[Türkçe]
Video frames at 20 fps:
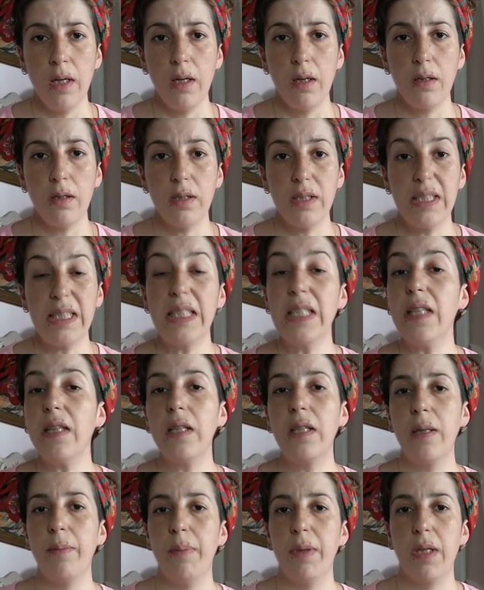e,
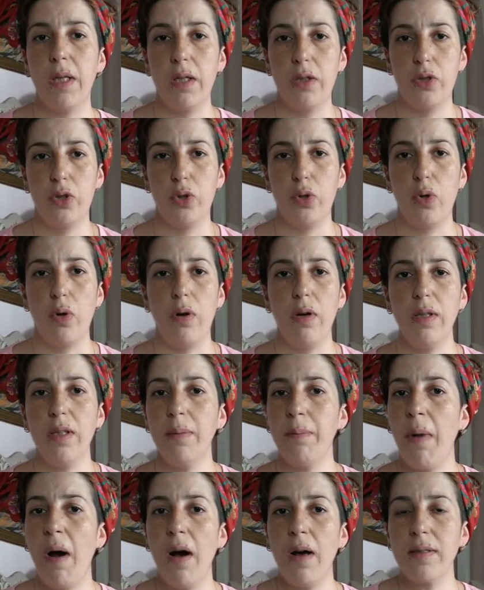yıl gibi geçiyor.
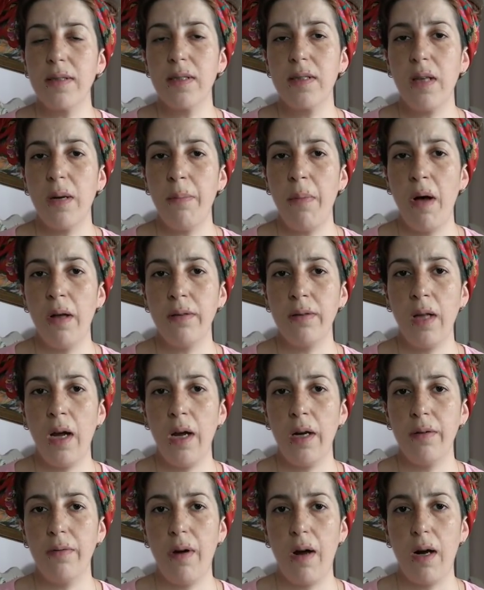Hani bazı
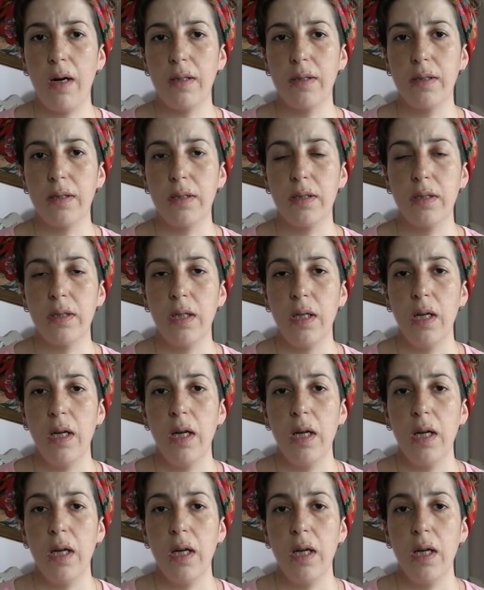zamanlar vardır.